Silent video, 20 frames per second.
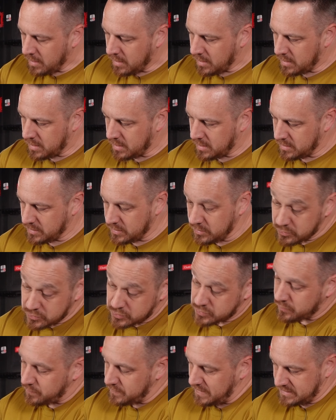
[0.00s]
e, i już
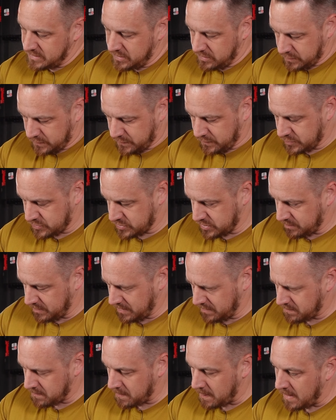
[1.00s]
szuflad nie
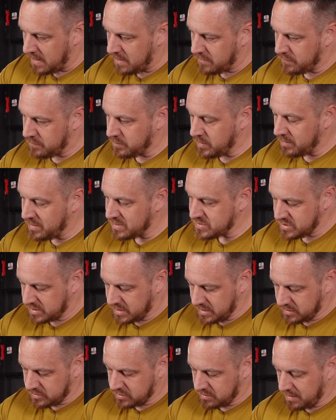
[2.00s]
otworzymy. W momencie,
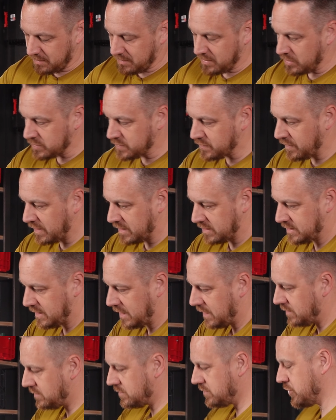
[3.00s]
kiedy to mamy
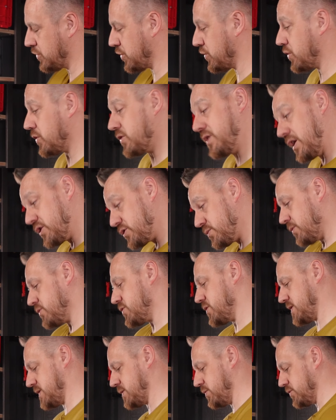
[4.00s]
otwarte, to to też
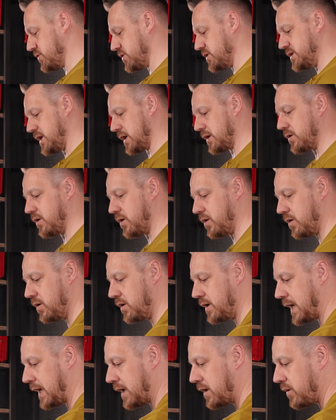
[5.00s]
może służyć jako
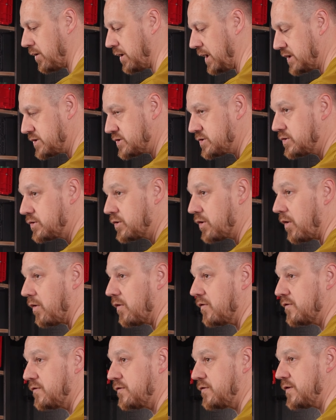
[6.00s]
rękojeść do
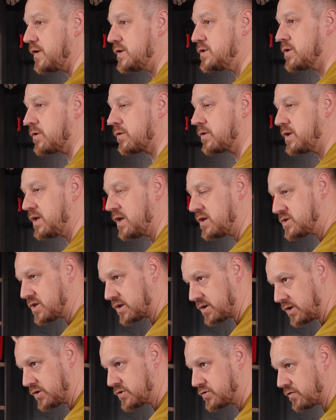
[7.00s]
wyciągnięcia
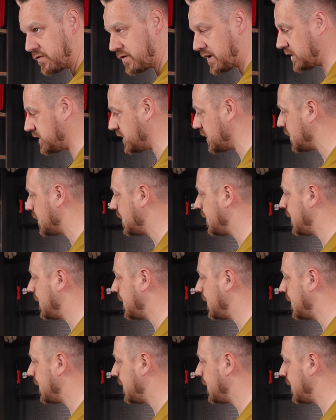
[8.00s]
tej szuflady,